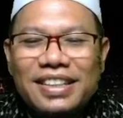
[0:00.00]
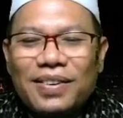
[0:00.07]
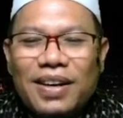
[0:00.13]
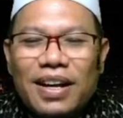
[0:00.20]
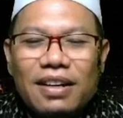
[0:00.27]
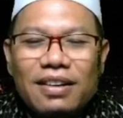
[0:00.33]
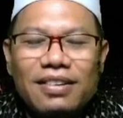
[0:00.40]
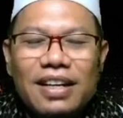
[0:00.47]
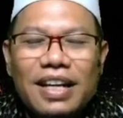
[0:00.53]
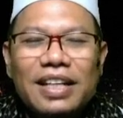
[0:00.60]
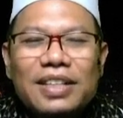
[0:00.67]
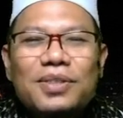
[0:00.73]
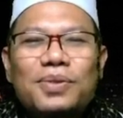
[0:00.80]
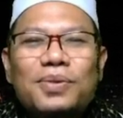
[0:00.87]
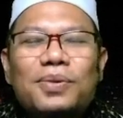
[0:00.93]

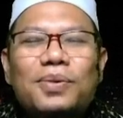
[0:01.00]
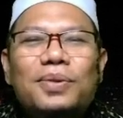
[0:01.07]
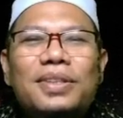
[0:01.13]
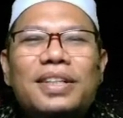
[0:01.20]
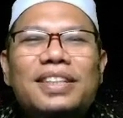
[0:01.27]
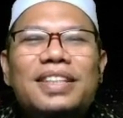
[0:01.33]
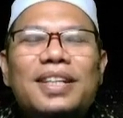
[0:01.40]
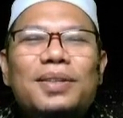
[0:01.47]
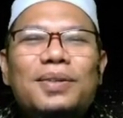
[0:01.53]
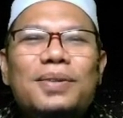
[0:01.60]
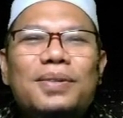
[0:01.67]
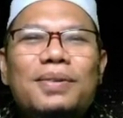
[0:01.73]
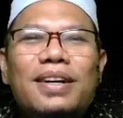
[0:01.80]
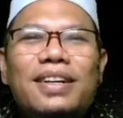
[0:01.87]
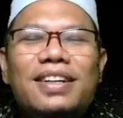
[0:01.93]
orang-orang suku
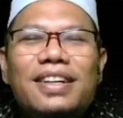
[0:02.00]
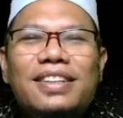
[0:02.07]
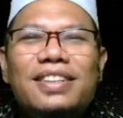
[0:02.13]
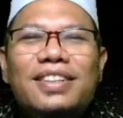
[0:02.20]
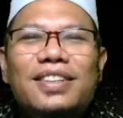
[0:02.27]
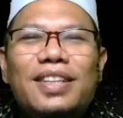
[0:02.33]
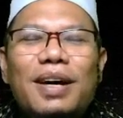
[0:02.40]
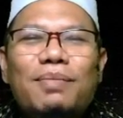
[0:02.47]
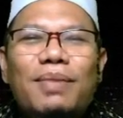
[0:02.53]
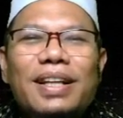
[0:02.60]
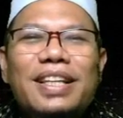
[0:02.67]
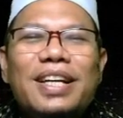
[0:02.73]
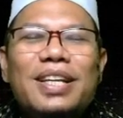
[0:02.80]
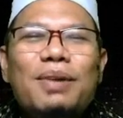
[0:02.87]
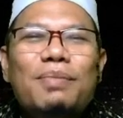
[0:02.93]
tertentu itu ada yang hitam
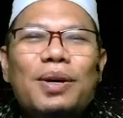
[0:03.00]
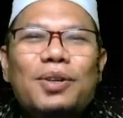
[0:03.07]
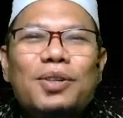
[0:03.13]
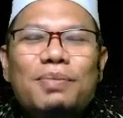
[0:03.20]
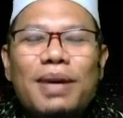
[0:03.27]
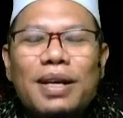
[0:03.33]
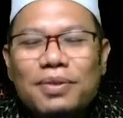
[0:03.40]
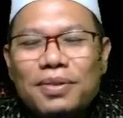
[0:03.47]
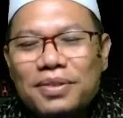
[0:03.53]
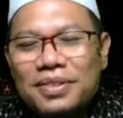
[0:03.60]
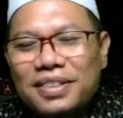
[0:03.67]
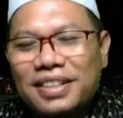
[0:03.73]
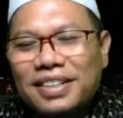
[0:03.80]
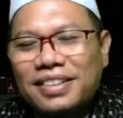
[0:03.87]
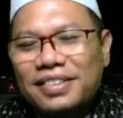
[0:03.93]
matanya
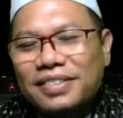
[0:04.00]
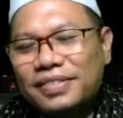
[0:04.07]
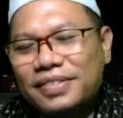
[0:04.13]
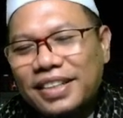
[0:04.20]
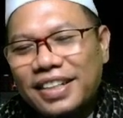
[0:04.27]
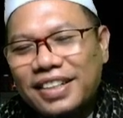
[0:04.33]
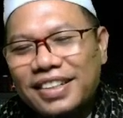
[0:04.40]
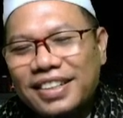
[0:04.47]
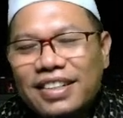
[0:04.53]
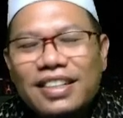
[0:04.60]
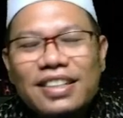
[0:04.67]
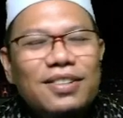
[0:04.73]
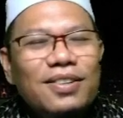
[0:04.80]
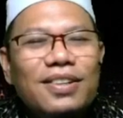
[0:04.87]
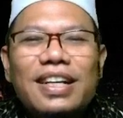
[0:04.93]
bagus-bagus.
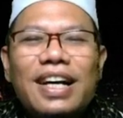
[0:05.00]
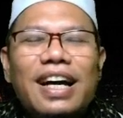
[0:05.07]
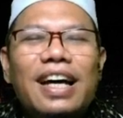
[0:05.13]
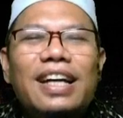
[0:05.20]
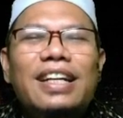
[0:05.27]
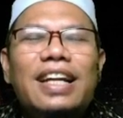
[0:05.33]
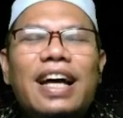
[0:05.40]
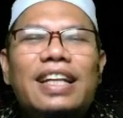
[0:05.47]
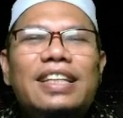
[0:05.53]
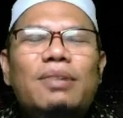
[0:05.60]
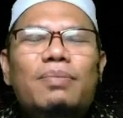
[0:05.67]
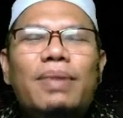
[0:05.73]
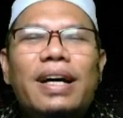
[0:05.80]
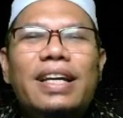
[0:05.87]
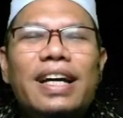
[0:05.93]
Di surga tidak
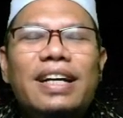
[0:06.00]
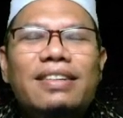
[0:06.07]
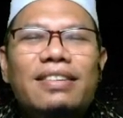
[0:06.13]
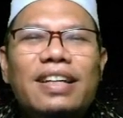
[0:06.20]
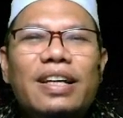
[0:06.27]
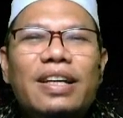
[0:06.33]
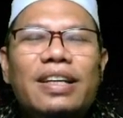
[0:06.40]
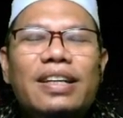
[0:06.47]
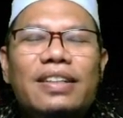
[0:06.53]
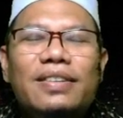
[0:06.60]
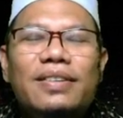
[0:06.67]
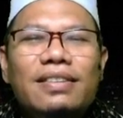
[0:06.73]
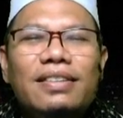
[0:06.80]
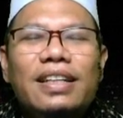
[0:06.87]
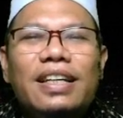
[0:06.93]
terbayang oleh
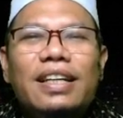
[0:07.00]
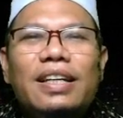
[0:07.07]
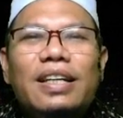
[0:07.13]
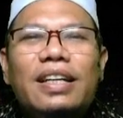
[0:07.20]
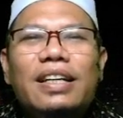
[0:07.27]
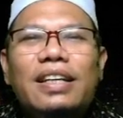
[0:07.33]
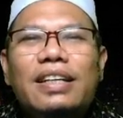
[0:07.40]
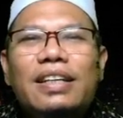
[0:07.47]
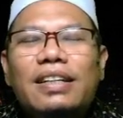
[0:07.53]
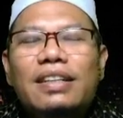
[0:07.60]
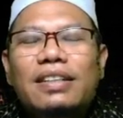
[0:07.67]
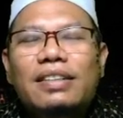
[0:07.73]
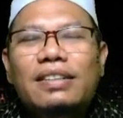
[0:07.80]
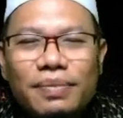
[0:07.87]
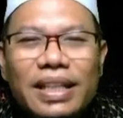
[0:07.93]
oleh
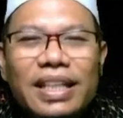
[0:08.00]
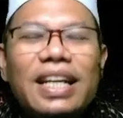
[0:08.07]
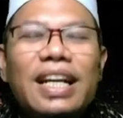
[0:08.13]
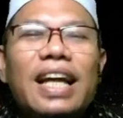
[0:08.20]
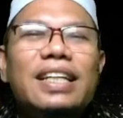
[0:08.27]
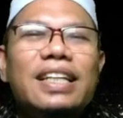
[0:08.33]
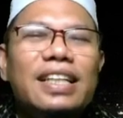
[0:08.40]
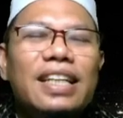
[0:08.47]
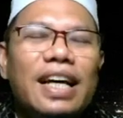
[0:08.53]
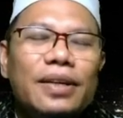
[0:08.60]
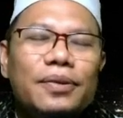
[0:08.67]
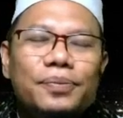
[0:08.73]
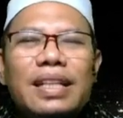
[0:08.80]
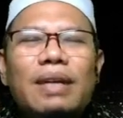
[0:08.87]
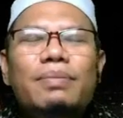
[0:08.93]
pikiran
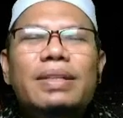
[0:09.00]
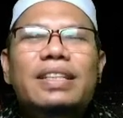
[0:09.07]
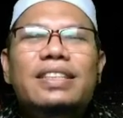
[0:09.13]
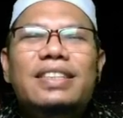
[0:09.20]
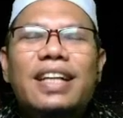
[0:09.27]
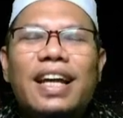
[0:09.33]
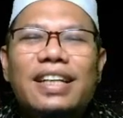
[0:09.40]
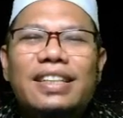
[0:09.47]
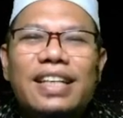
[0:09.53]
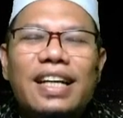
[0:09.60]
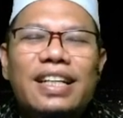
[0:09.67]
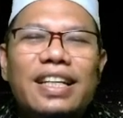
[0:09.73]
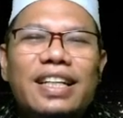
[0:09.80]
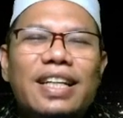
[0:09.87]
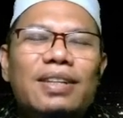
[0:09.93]
kita, tapi
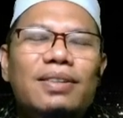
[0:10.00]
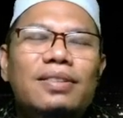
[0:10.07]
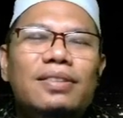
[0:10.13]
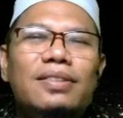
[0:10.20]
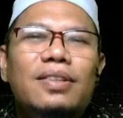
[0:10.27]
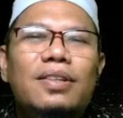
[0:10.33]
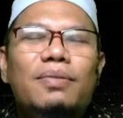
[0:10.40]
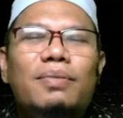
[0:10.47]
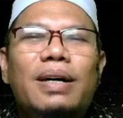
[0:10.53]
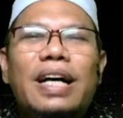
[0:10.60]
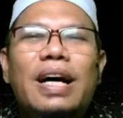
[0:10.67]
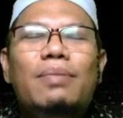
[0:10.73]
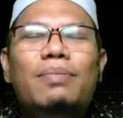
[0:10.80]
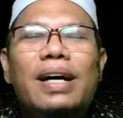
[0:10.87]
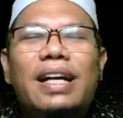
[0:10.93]
dijelaskan ini untuk
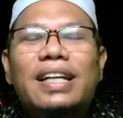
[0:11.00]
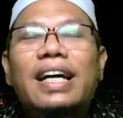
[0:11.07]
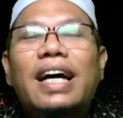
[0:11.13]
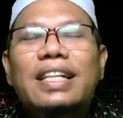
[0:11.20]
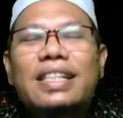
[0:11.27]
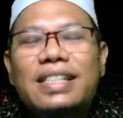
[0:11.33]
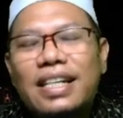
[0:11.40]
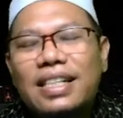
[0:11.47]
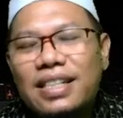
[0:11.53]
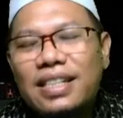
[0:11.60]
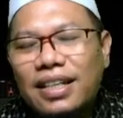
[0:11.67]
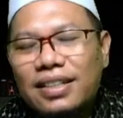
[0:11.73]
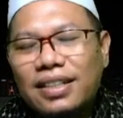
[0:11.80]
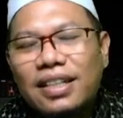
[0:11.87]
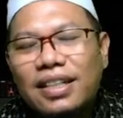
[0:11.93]
menggambarkan
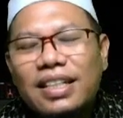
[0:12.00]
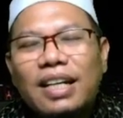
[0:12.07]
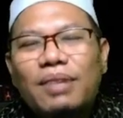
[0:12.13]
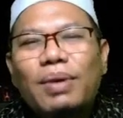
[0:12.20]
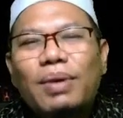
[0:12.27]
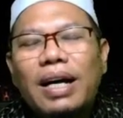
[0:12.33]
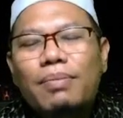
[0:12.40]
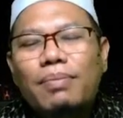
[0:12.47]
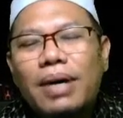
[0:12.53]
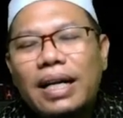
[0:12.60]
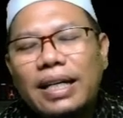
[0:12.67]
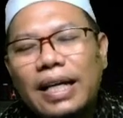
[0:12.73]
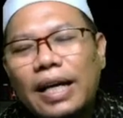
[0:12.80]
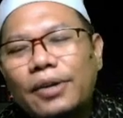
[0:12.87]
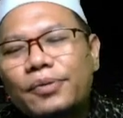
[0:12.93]
saja, sekedar
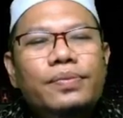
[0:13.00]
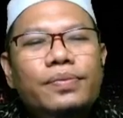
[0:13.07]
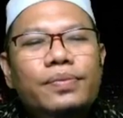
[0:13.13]
menggambarkan.